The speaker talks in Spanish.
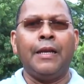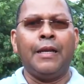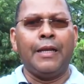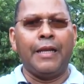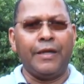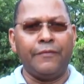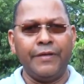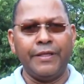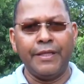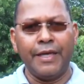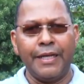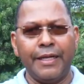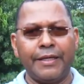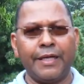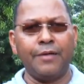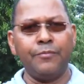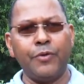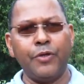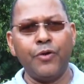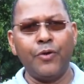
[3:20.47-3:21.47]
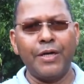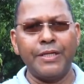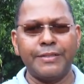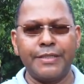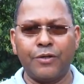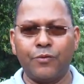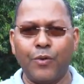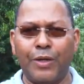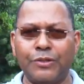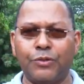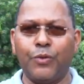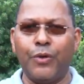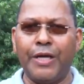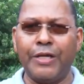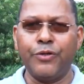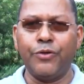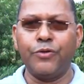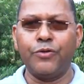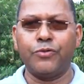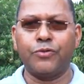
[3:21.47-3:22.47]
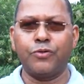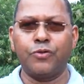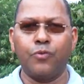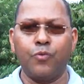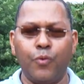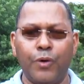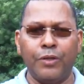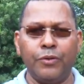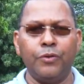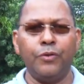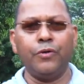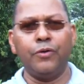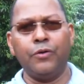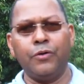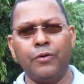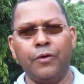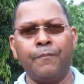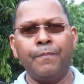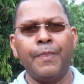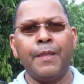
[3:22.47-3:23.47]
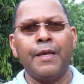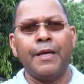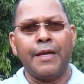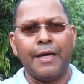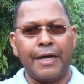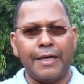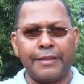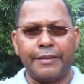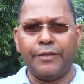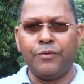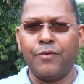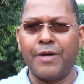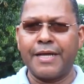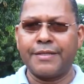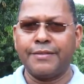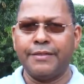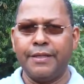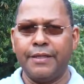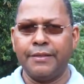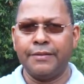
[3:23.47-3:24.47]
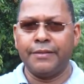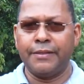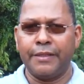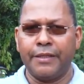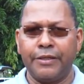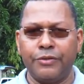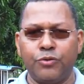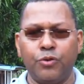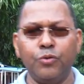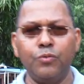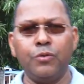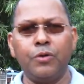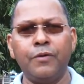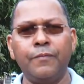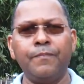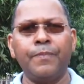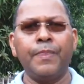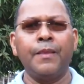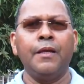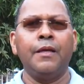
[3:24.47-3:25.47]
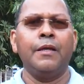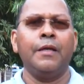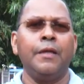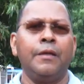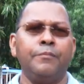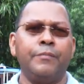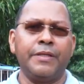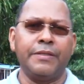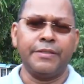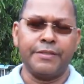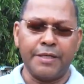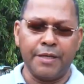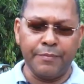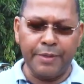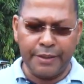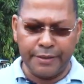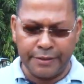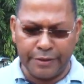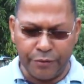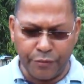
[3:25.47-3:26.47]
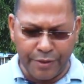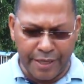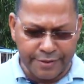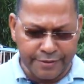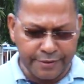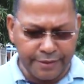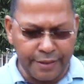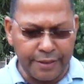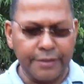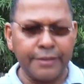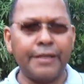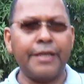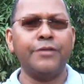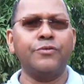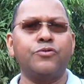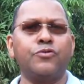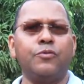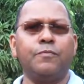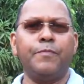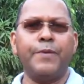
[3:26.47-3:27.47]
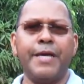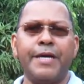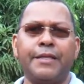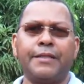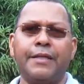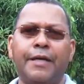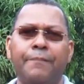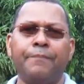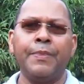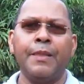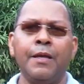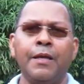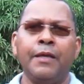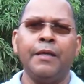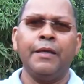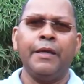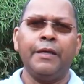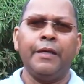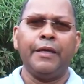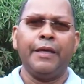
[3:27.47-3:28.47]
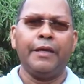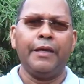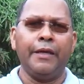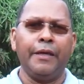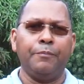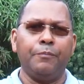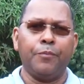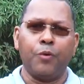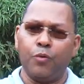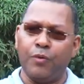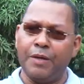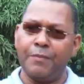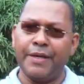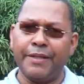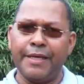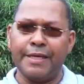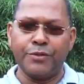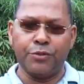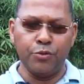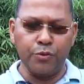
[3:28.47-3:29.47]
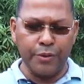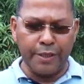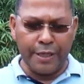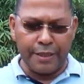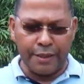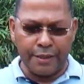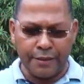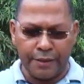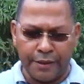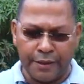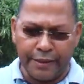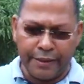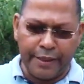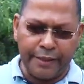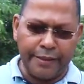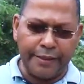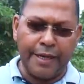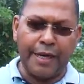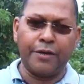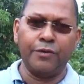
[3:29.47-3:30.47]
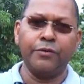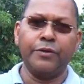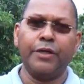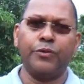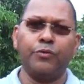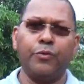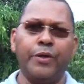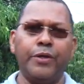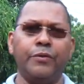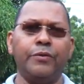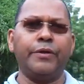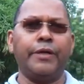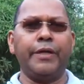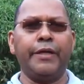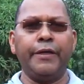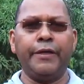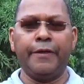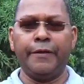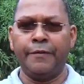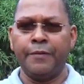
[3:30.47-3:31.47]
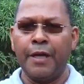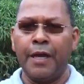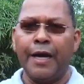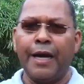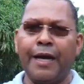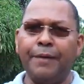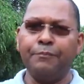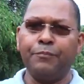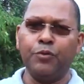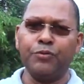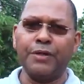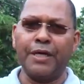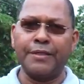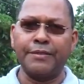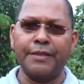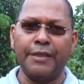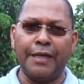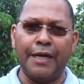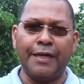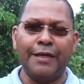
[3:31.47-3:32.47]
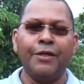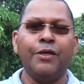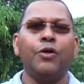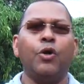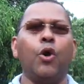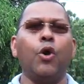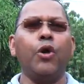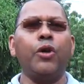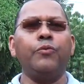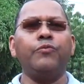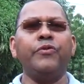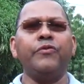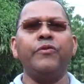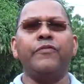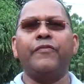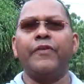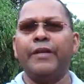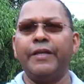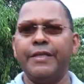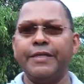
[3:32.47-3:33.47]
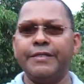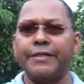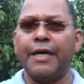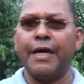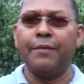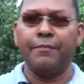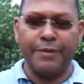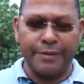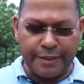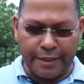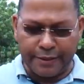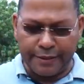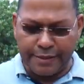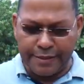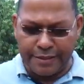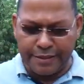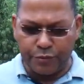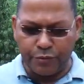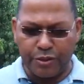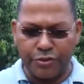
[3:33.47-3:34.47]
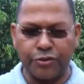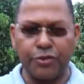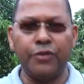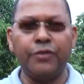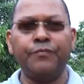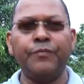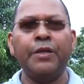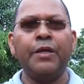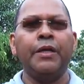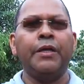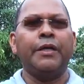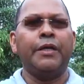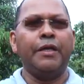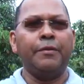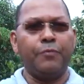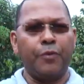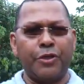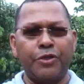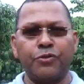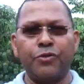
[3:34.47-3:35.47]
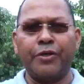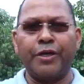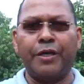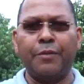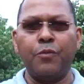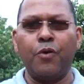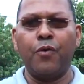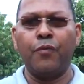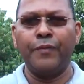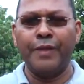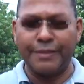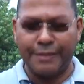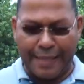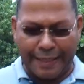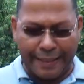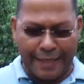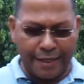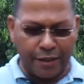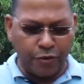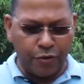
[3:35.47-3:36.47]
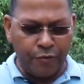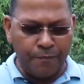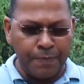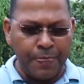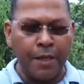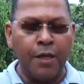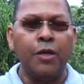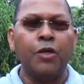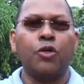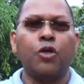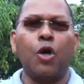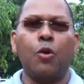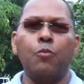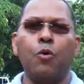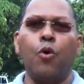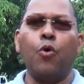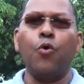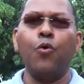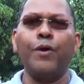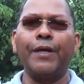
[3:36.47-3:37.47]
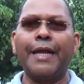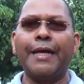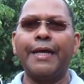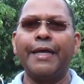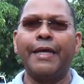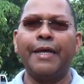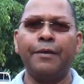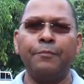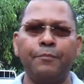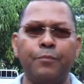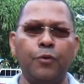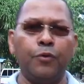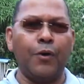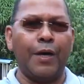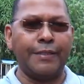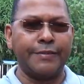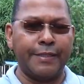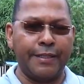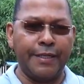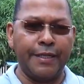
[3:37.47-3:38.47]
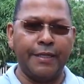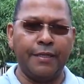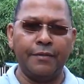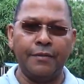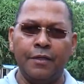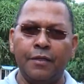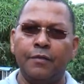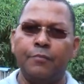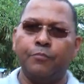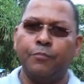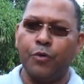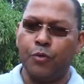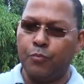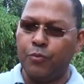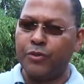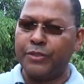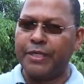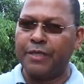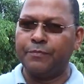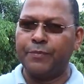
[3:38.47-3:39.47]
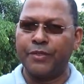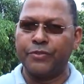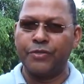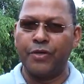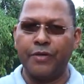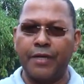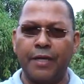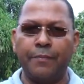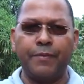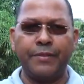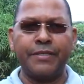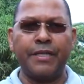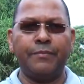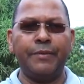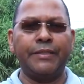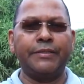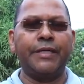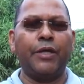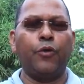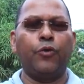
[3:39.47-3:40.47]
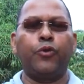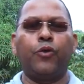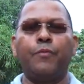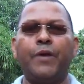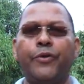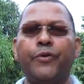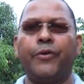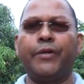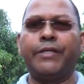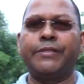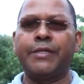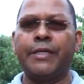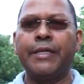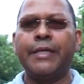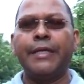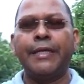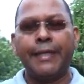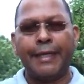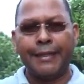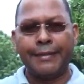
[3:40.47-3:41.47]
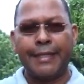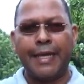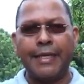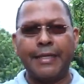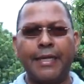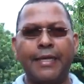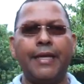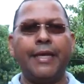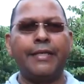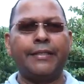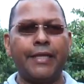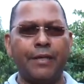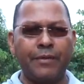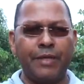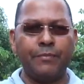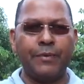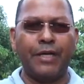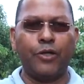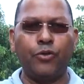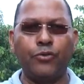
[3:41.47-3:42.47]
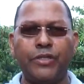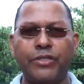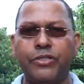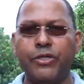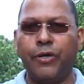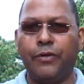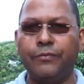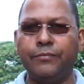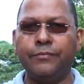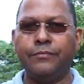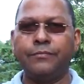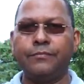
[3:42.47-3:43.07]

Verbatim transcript: La vida le cambió hace cuatro años cuando a raíz de un accidente que tuvo, precisamente un accidente en su pierna, eh, problemas de azúcar le generaron que tuvieron que amputársela. Hoy vive feliz a pesar de esa situación y por eso queremos destacarlo como un gran ejemplo a seguir por muchas personas, especialmente adultos mayores que están en esta misma condición.